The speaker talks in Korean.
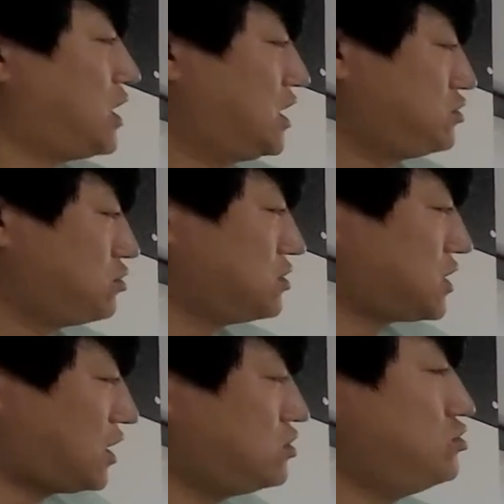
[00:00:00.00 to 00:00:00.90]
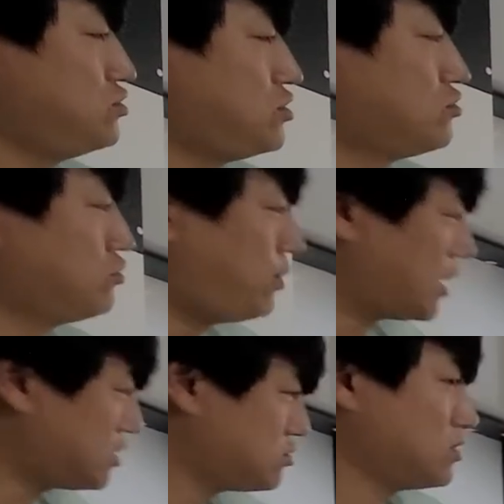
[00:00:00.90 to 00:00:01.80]
네. 안쪽은 단열유리고
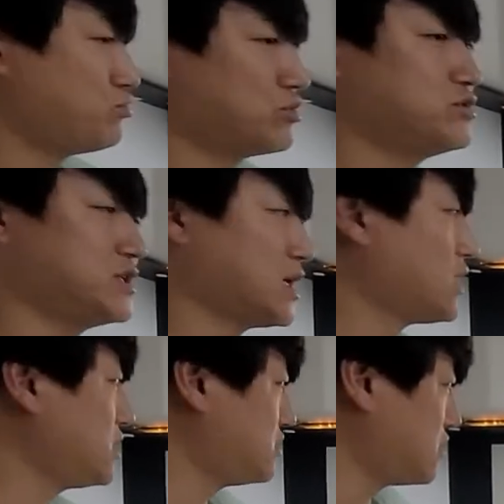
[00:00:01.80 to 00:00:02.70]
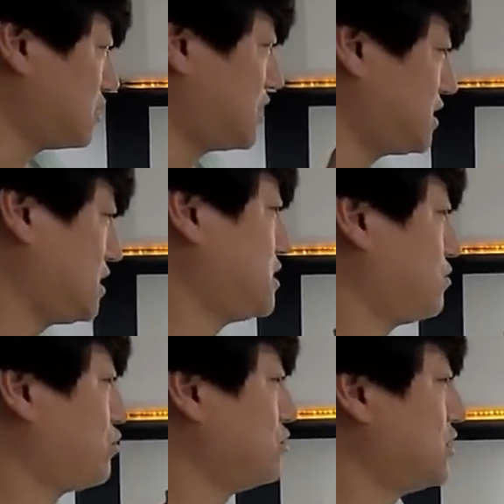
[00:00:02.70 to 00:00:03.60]
바깥쪽엔 브론즈 색깔이 들어가서 살짝 이제
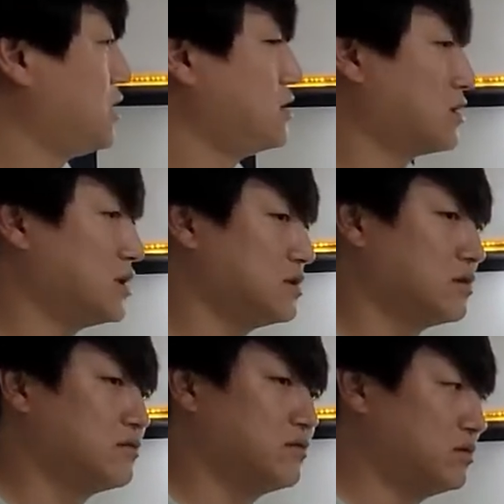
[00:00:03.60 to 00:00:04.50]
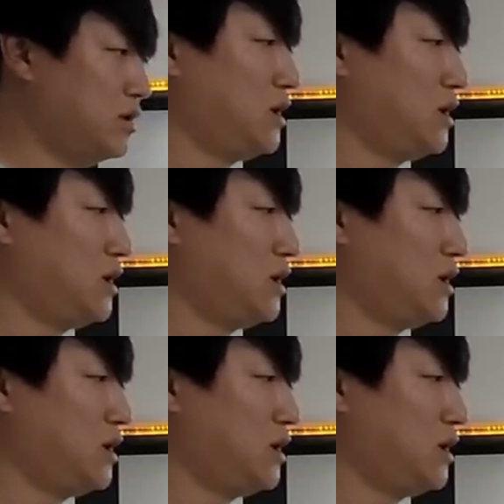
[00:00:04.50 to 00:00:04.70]
브론즈색이 들어가 있는 거고